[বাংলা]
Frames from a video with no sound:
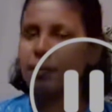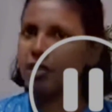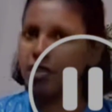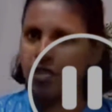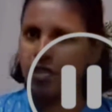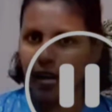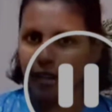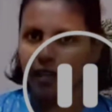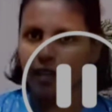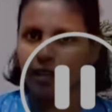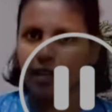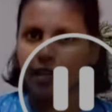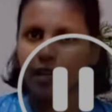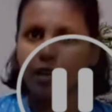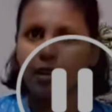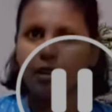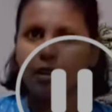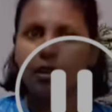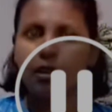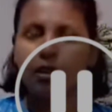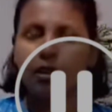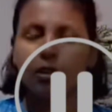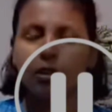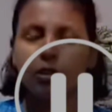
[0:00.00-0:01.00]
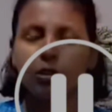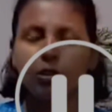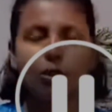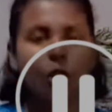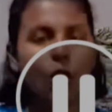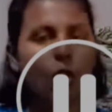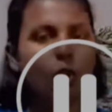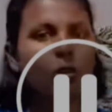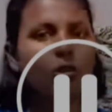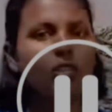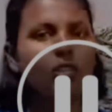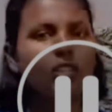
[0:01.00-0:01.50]
জানেন না
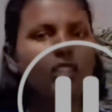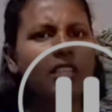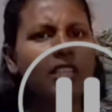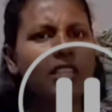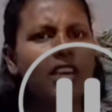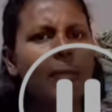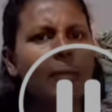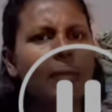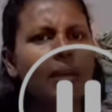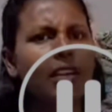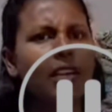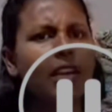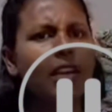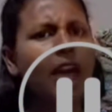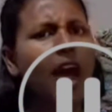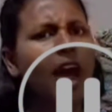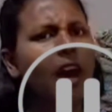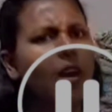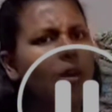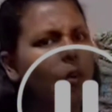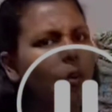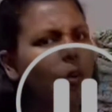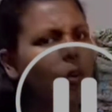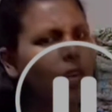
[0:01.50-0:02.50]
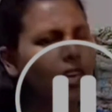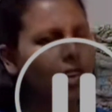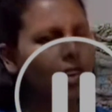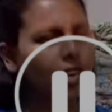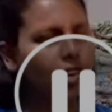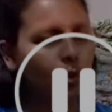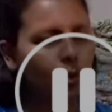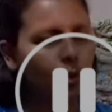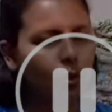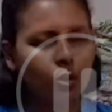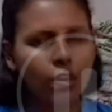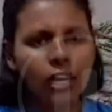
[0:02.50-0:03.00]
তখন তিনি আমাকে আরো অনেক
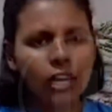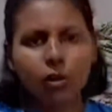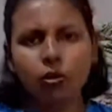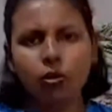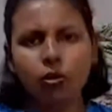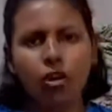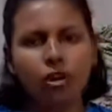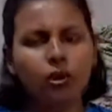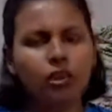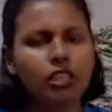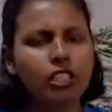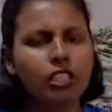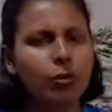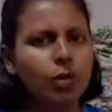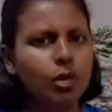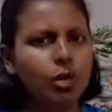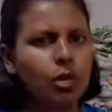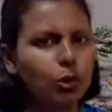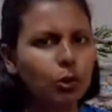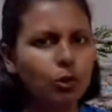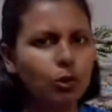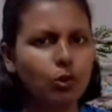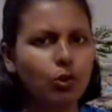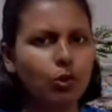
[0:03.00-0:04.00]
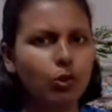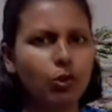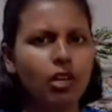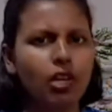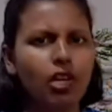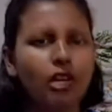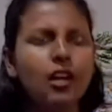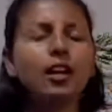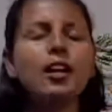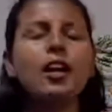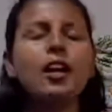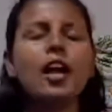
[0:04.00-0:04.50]
নোংরা নোংরা কথা বলা শুরু করলেন
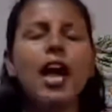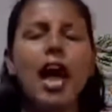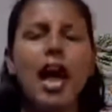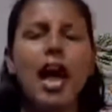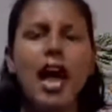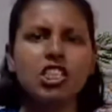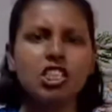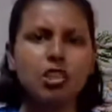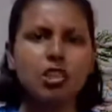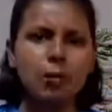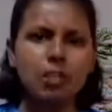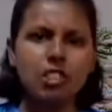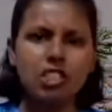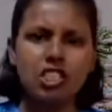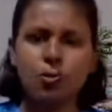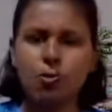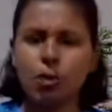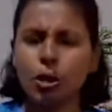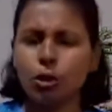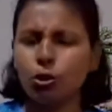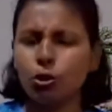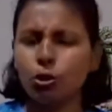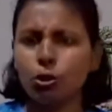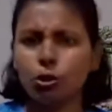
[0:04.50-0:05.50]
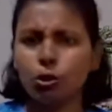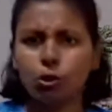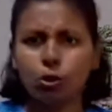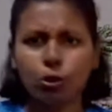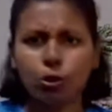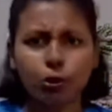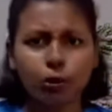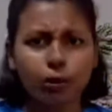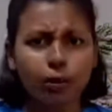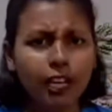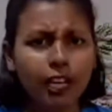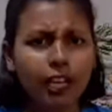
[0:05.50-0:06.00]
আশেপাশে মানুষজন জড়ো
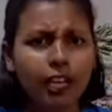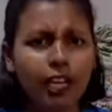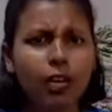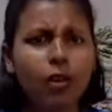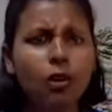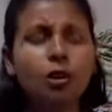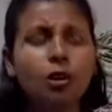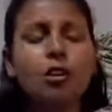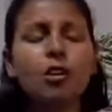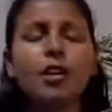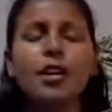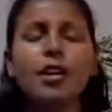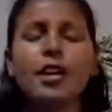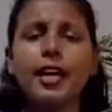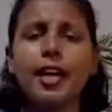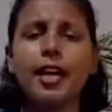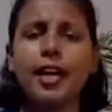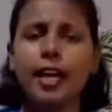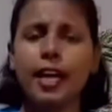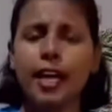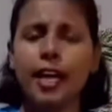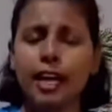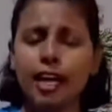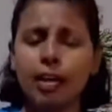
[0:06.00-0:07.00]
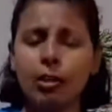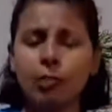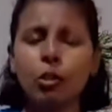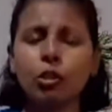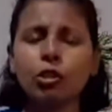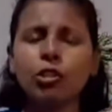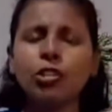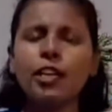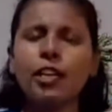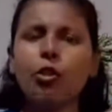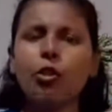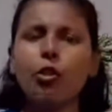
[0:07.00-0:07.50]
হয়ে গেল এরই
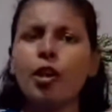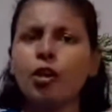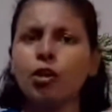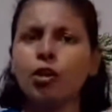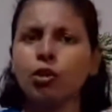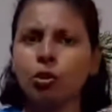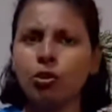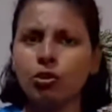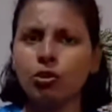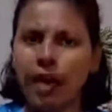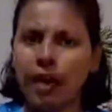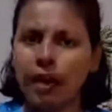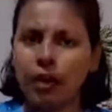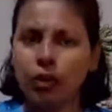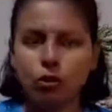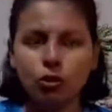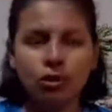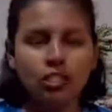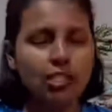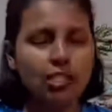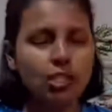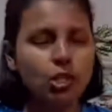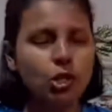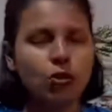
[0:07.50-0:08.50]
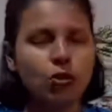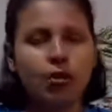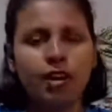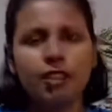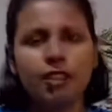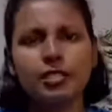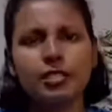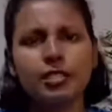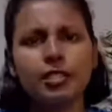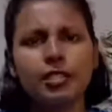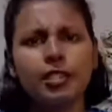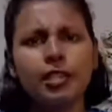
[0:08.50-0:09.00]
মধ্যে কয়েকজন নারীও যাচ্ছিল
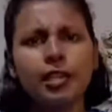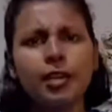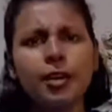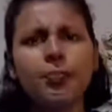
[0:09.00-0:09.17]
রাস্তা দিয়ে